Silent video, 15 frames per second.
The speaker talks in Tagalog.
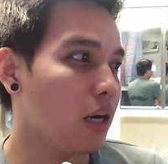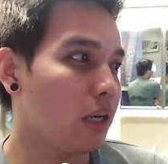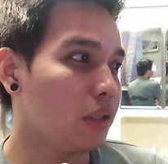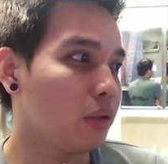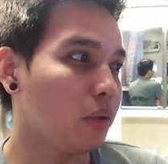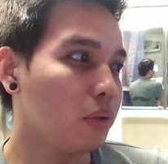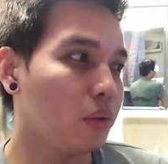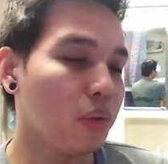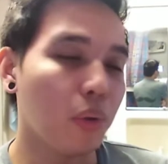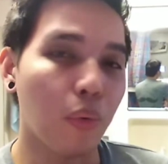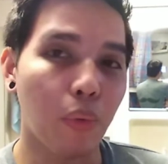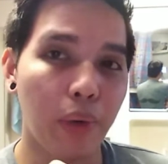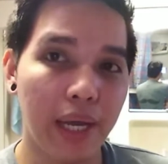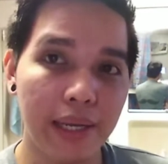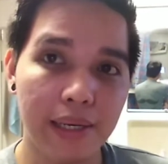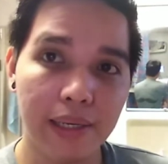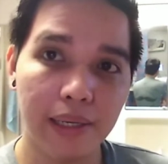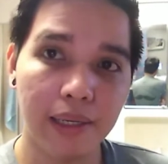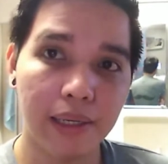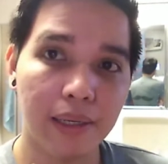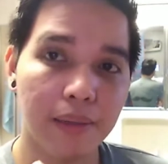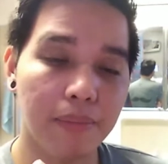I don't know when
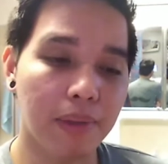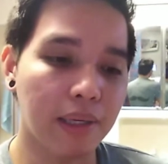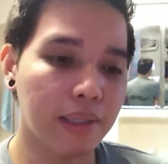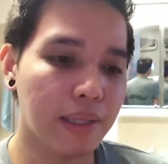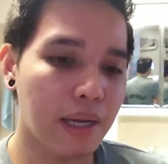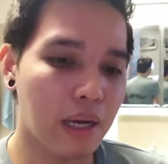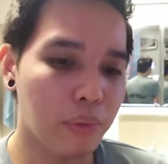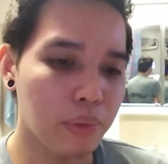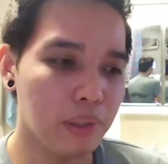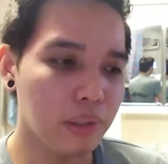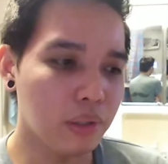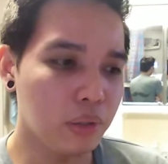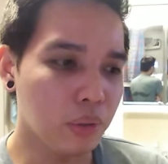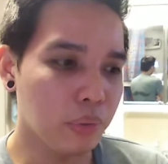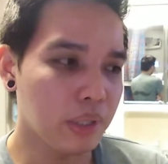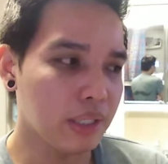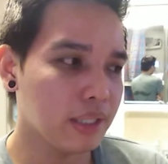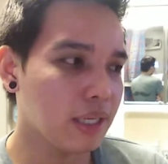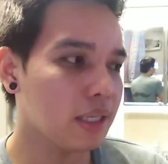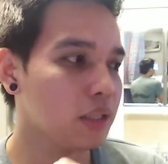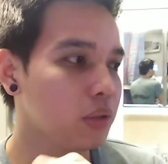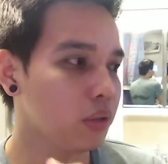but I will do it
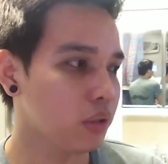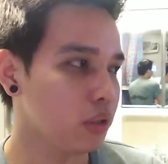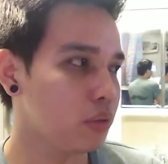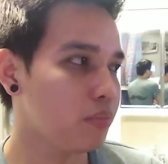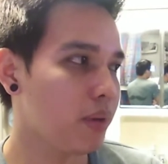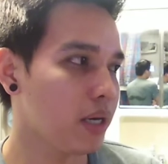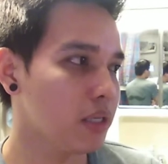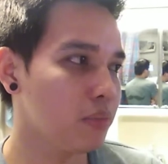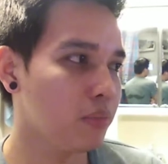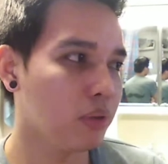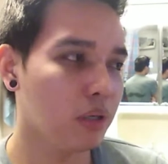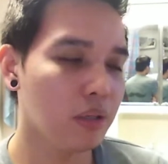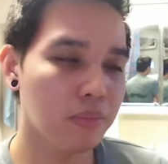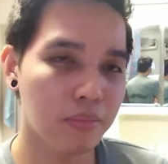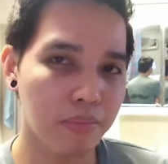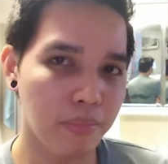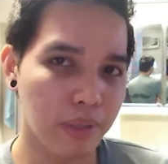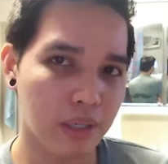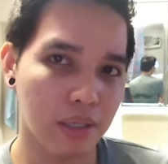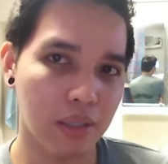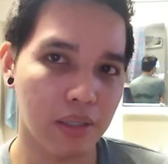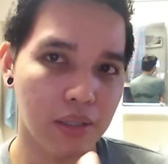as soon as possible
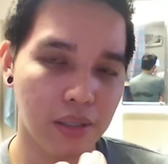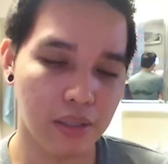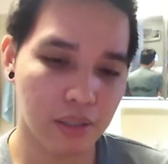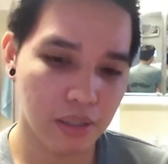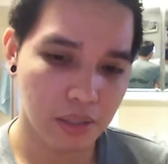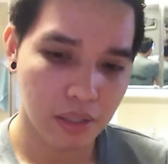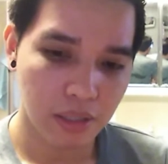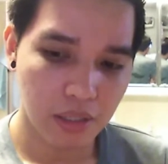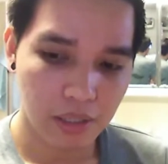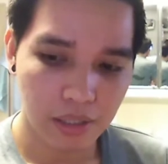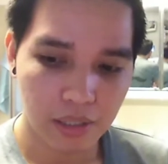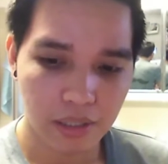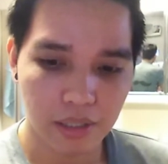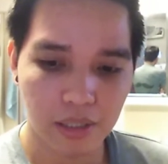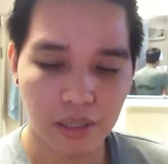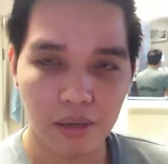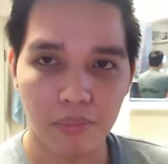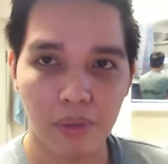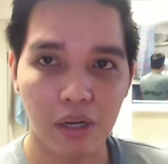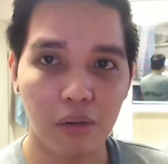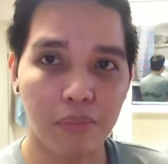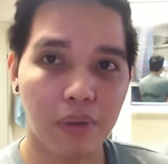because
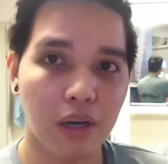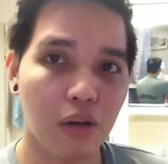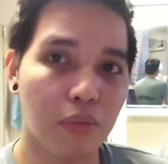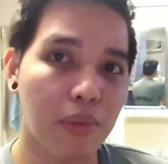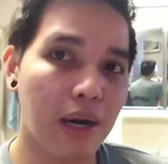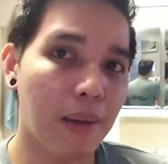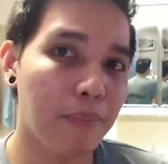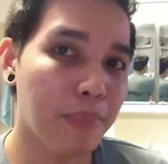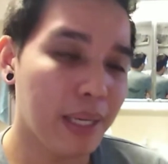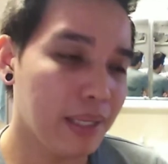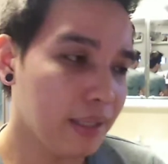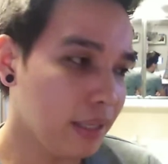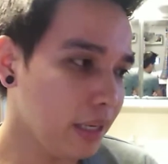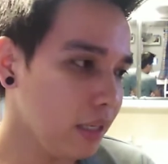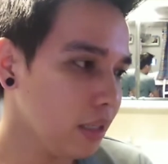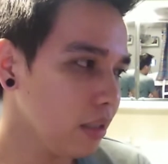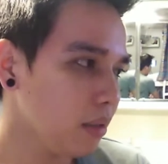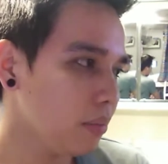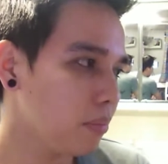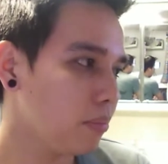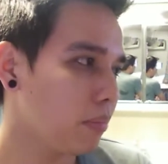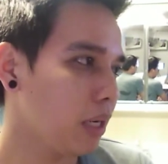meron pa akong mga pending
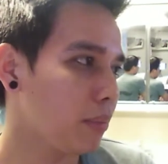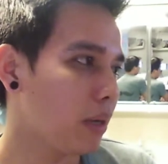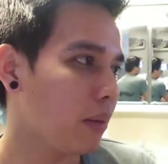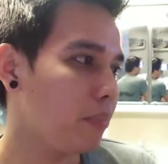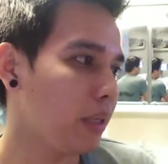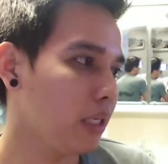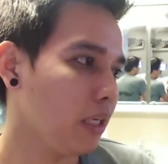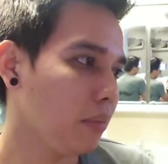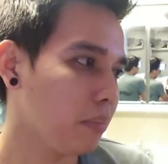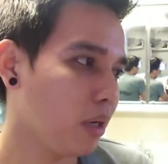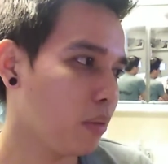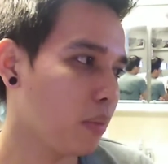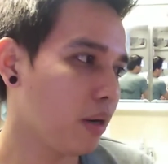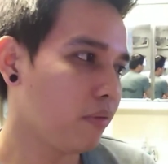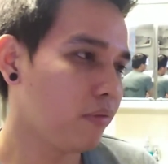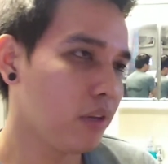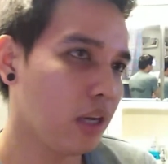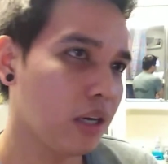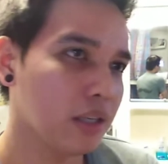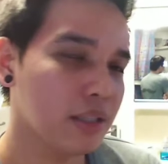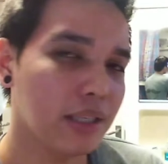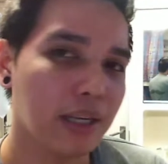may mga pending pa akong mga
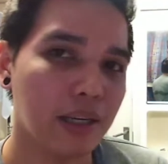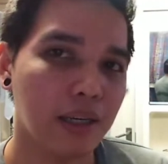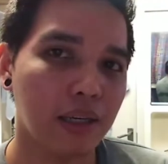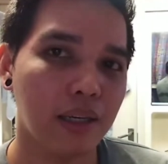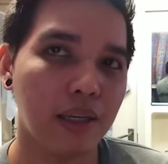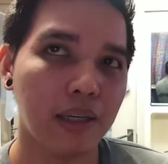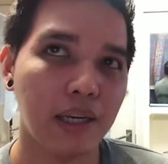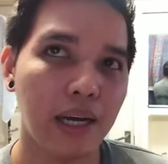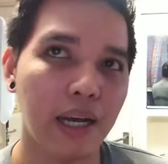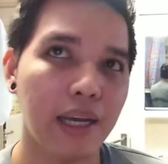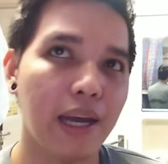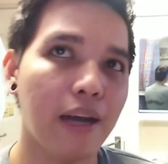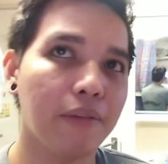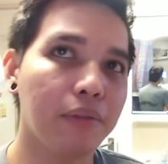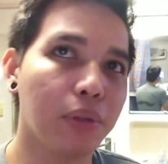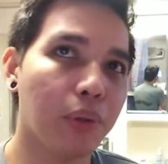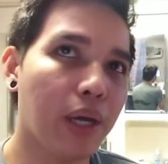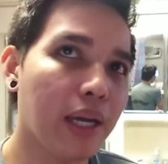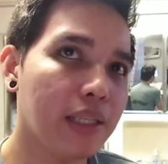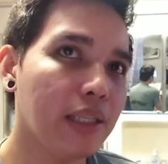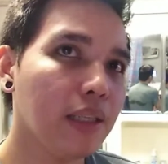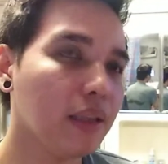vlogs na I have to
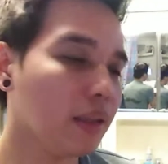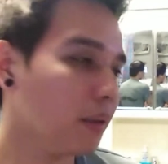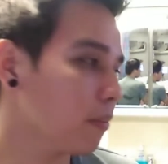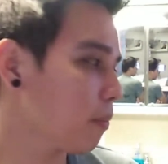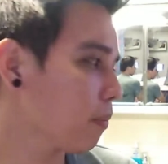edit